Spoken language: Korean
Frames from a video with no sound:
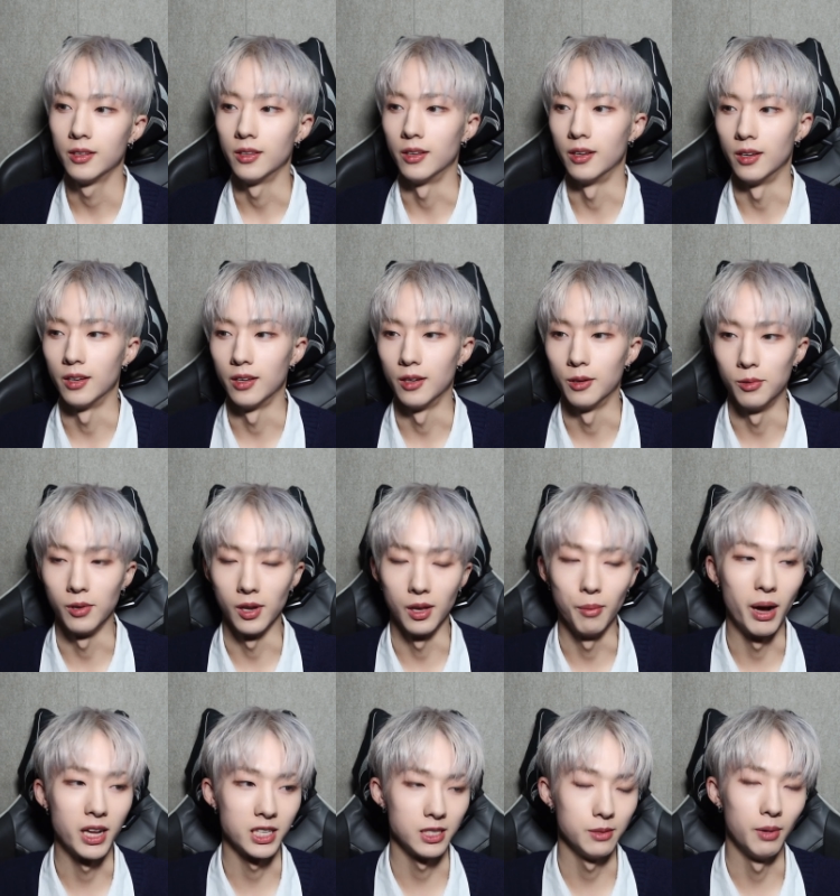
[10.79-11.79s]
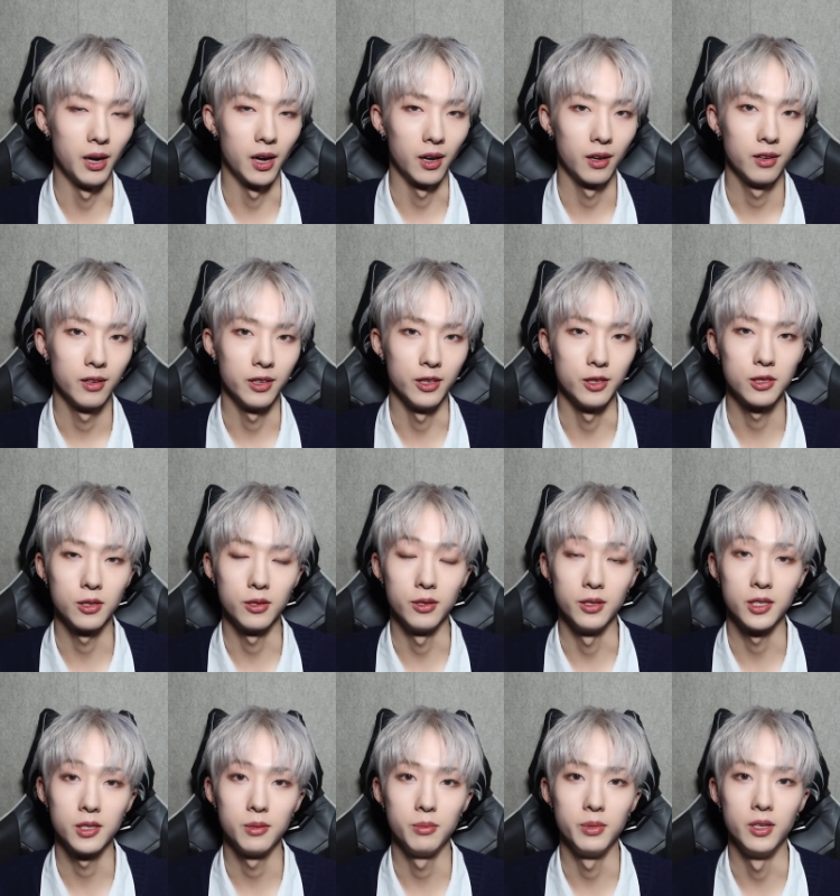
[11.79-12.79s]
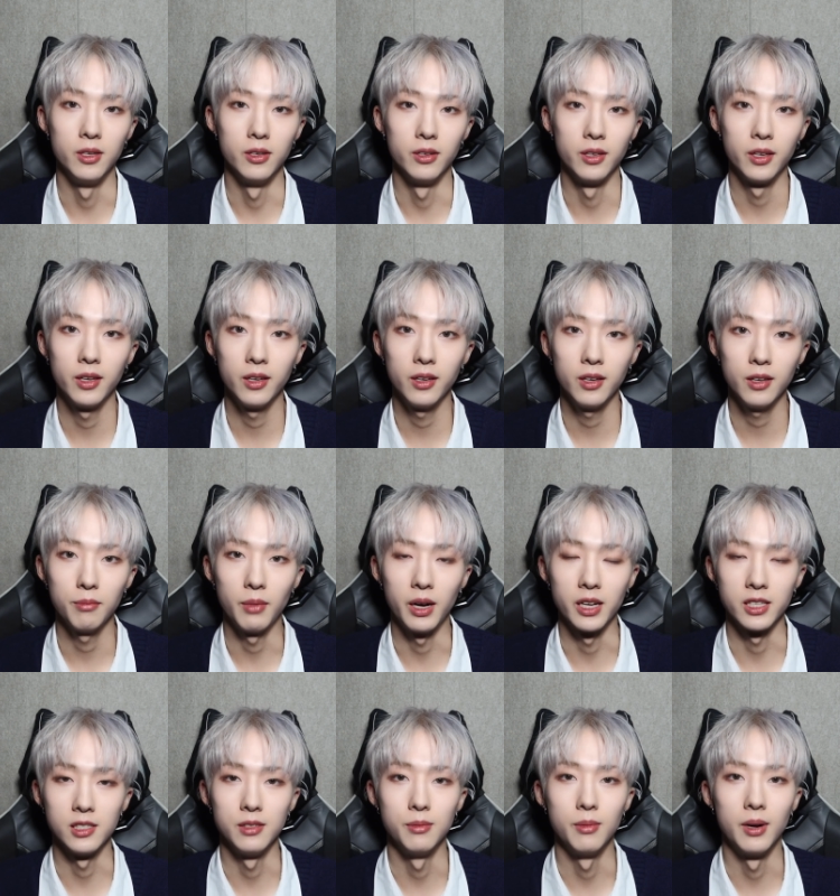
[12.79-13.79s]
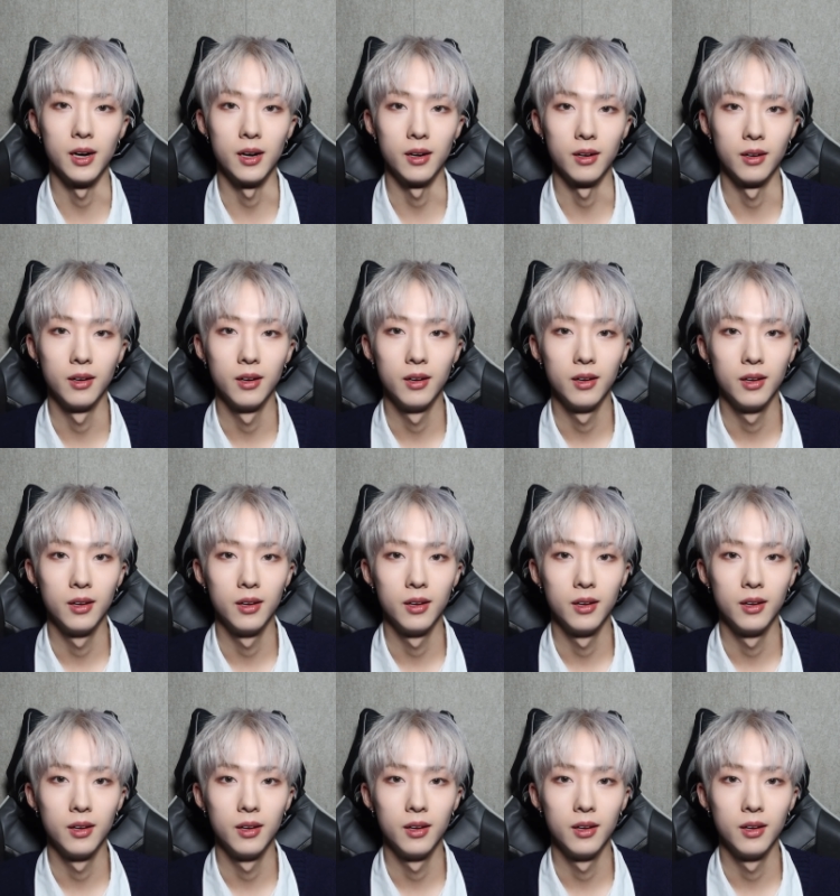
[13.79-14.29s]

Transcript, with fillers: 네 올해 마지막 2022년의 마지막